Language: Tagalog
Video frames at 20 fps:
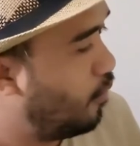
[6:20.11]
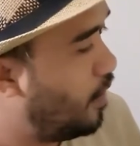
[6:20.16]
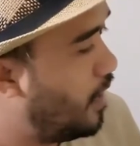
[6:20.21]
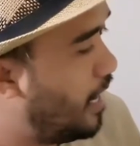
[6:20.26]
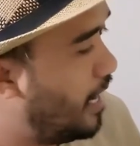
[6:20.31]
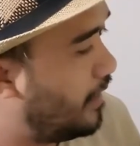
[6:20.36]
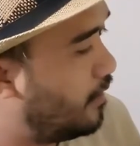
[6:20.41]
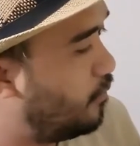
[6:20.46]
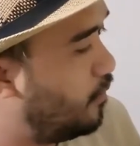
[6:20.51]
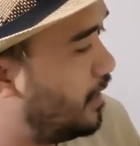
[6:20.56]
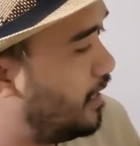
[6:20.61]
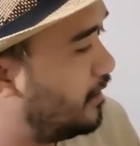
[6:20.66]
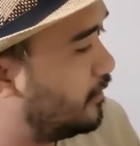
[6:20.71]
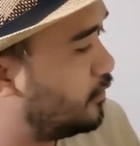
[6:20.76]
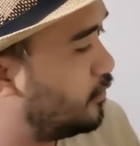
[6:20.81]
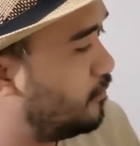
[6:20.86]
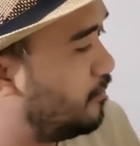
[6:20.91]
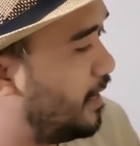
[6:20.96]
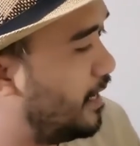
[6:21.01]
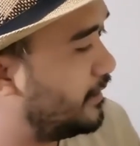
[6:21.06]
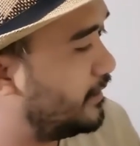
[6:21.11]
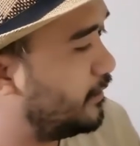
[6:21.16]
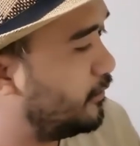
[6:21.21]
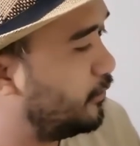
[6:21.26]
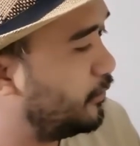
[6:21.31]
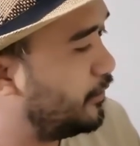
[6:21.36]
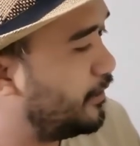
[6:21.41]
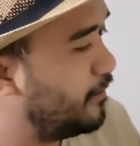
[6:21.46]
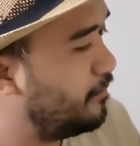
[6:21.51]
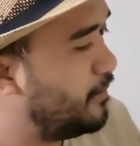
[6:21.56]
walang walang
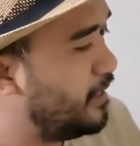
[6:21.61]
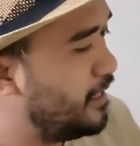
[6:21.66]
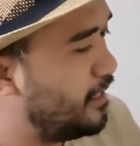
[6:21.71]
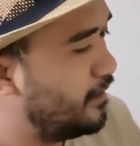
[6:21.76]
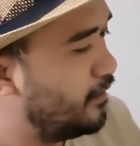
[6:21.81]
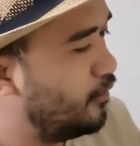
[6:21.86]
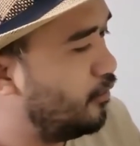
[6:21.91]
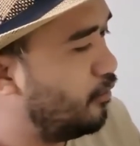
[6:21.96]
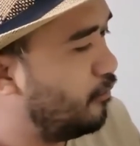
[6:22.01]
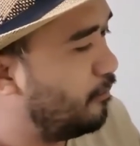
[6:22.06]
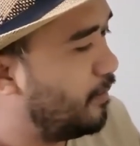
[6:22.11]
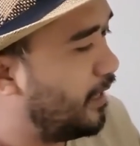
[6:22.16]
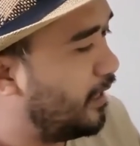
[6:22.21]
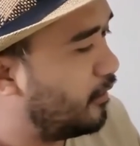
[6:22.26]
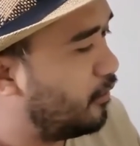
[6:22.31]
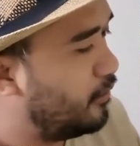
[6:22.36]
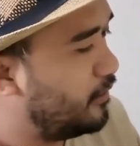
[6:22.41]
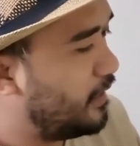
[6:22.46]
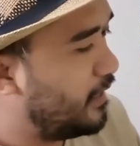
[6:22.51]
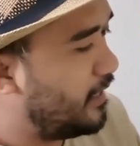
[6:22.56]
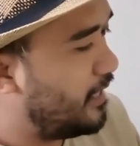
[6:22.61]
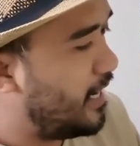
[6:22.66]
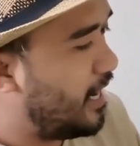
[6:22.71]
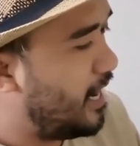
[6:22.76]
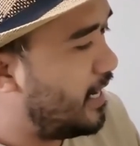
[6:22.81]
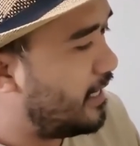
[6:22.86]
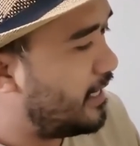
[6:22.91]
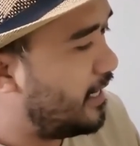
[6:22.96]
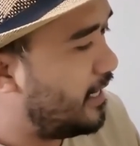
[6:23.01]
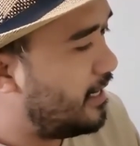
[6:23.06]
sumasagot na Bingo. Pero
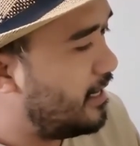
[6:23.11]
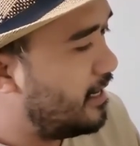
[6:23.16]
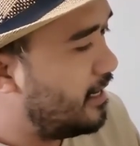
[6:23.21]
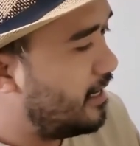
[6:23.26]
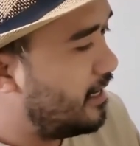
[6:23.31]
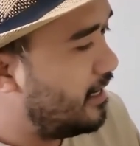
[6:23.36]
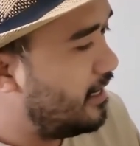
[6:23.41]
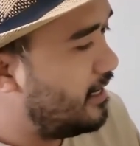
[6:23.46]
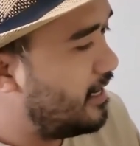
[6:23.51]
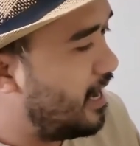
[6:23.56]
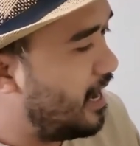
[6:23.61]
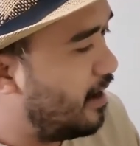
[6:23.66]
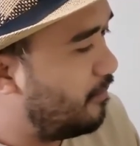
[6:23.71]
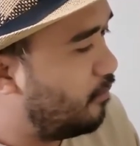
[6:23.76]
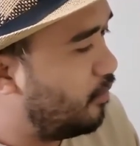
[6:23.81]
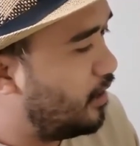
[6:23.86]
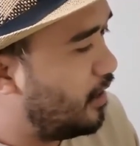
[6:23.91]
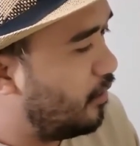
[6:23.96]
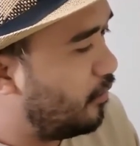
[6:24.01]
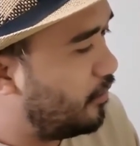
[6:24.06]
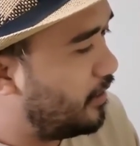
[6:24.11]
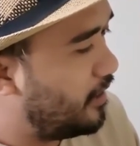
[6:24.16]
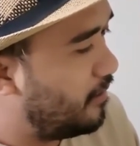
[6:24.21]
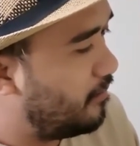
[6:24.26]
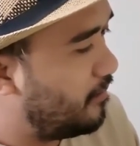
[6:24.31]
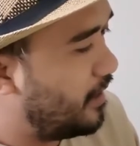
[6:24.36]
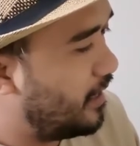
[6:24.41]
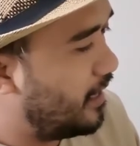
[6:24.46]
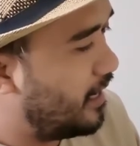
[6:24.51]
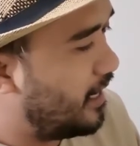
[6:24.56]
nangyari, hinabol ako
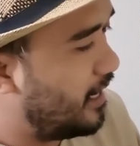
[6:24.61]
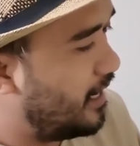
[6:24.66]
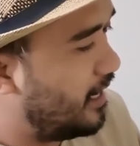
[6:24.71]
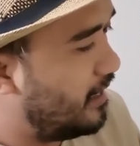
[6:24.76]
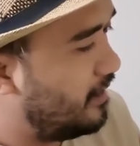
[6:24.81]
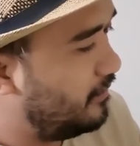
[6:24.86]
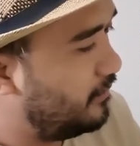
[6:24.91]
ng mga...